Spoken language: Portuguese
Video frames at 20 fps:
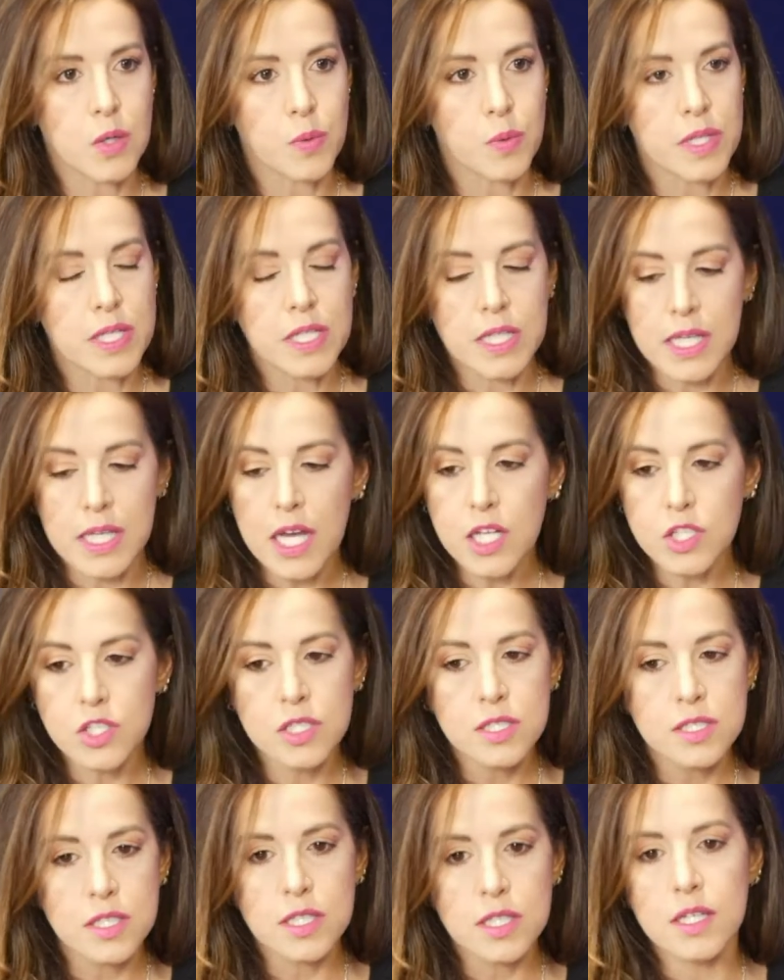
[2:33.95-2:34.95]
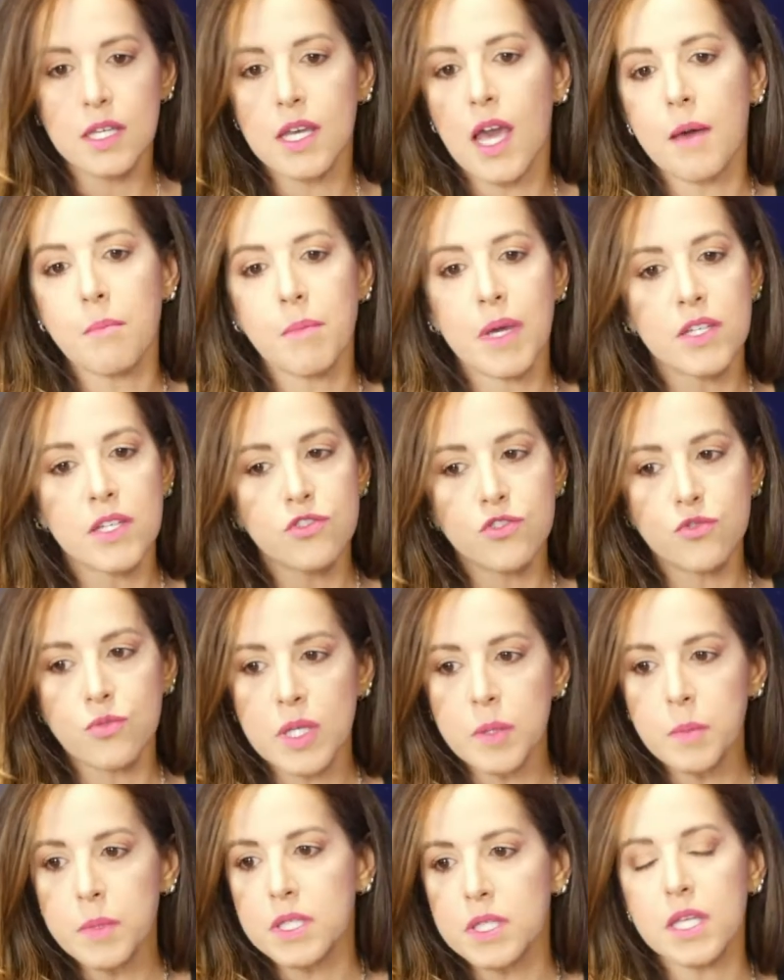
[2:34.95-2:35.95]
Uhum. E nem artista que é
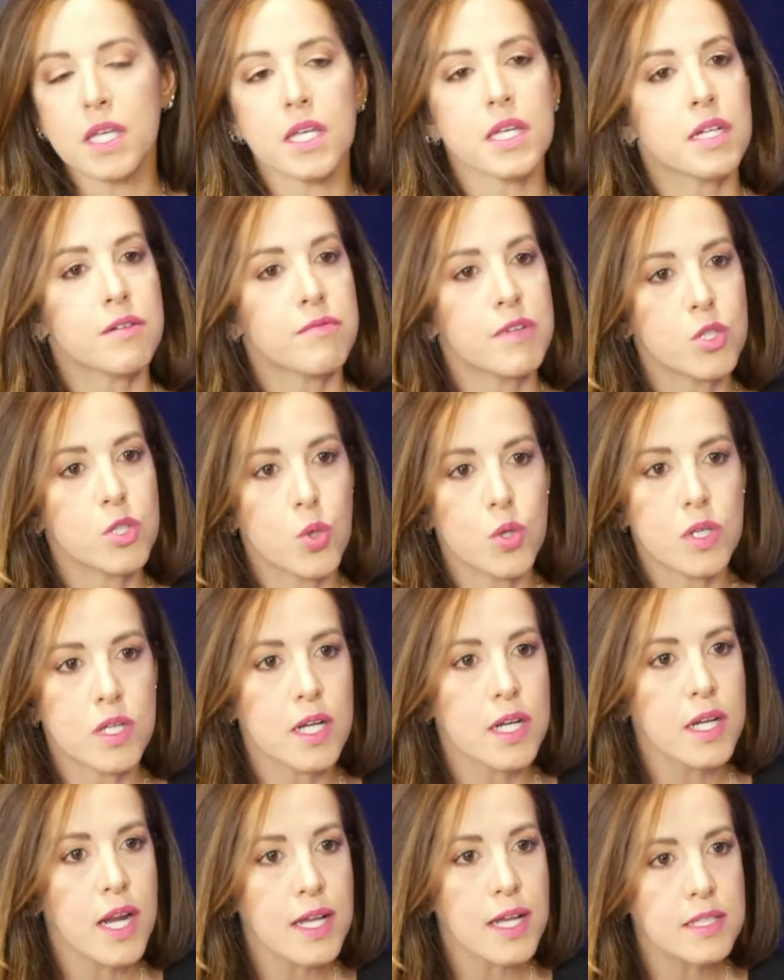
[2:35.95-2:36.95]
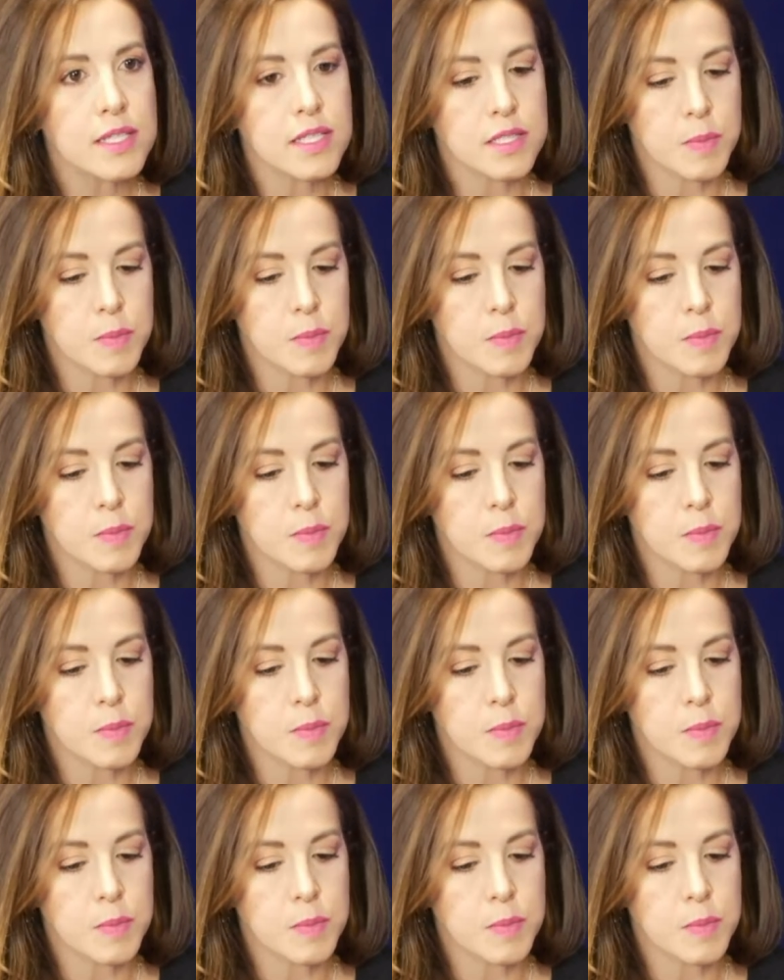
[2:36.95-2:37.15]
mainstream, que tem gravadora, nem nada.